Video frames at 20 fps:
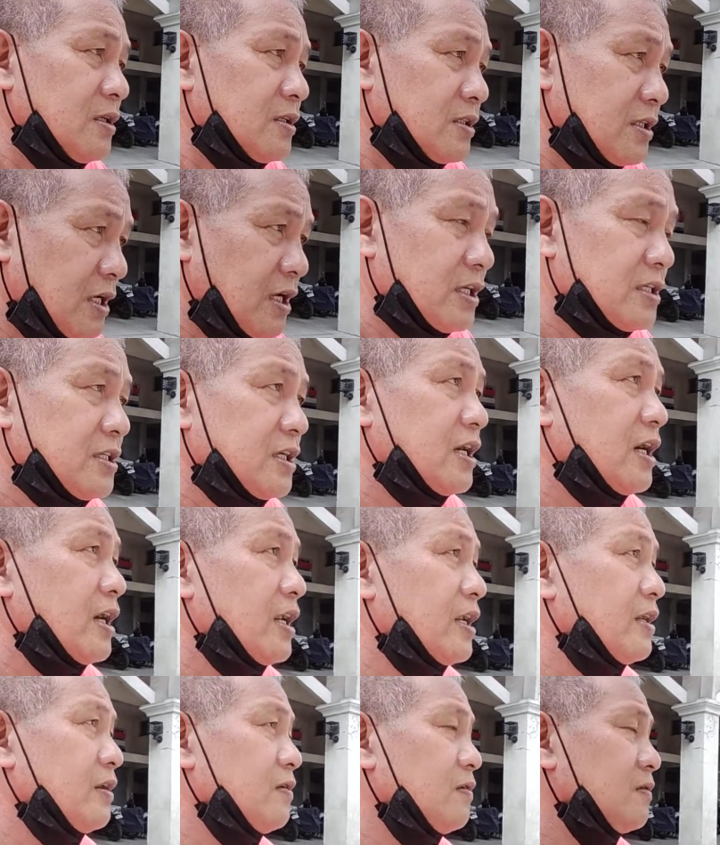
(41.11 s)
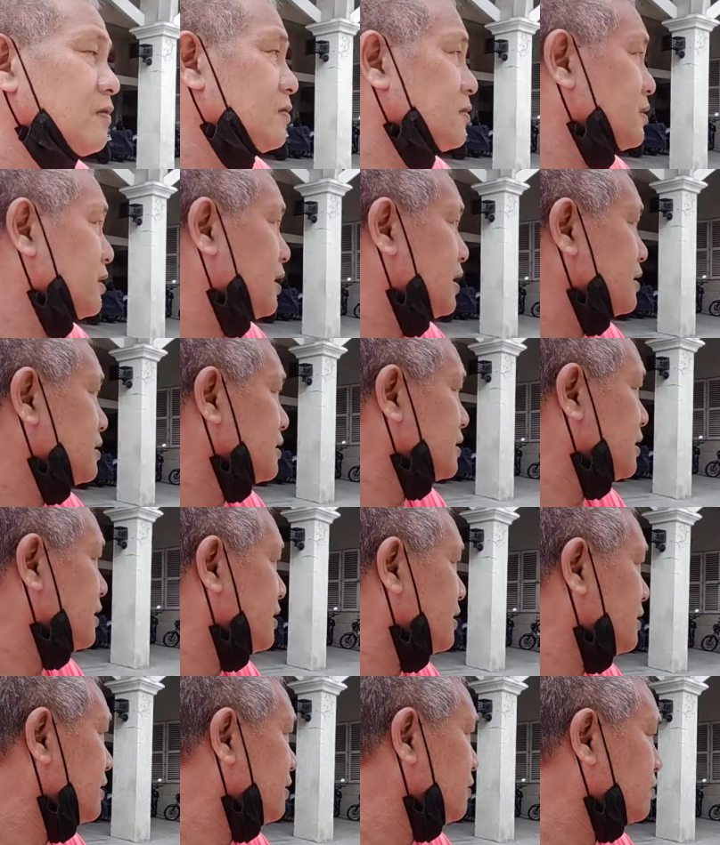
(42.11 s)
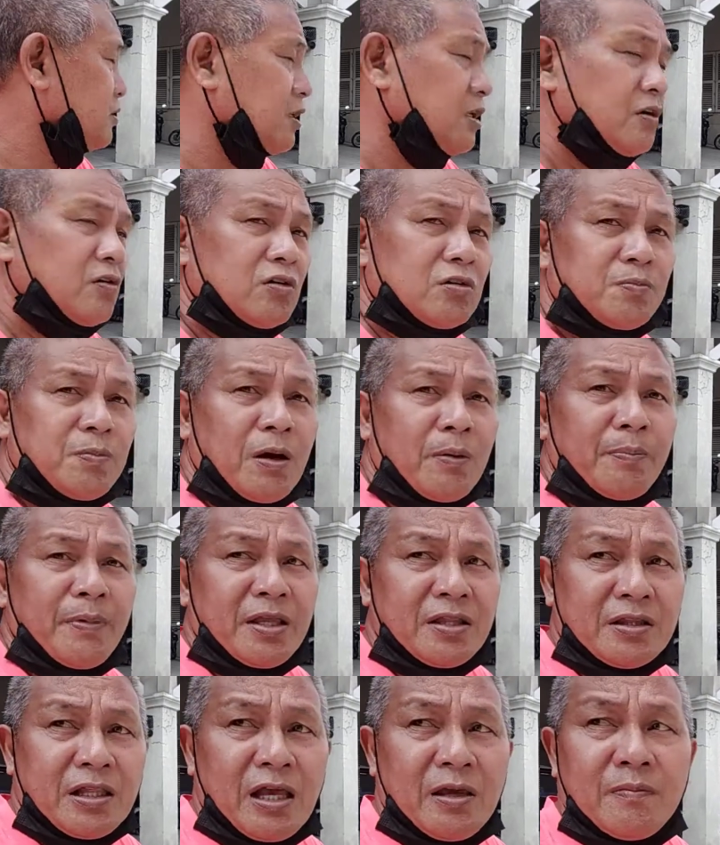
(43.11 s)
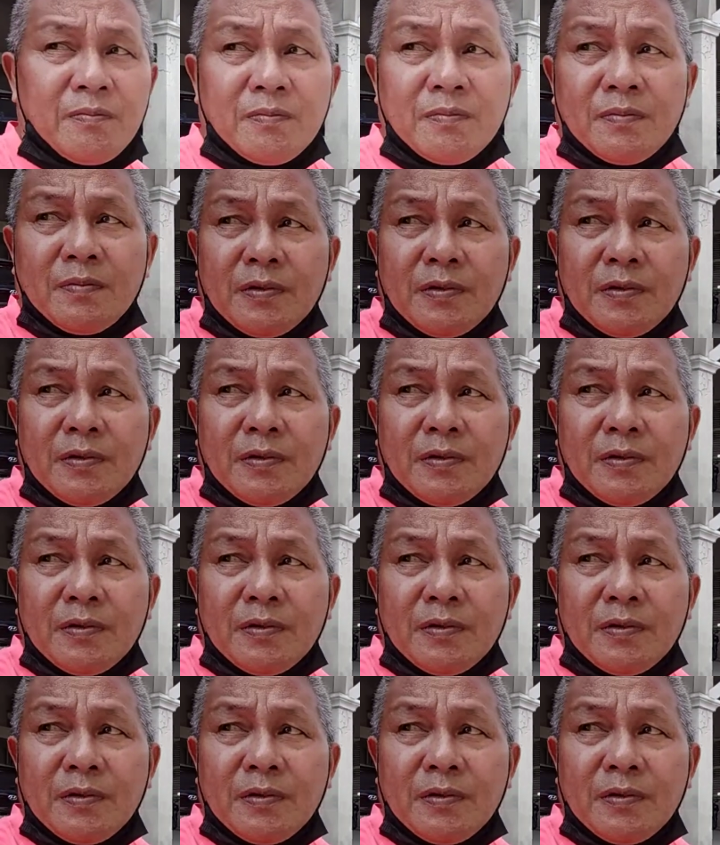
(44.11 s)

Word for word: tsaga-tsaga rin ho tsaga-tsaga ikot-ikot pag may time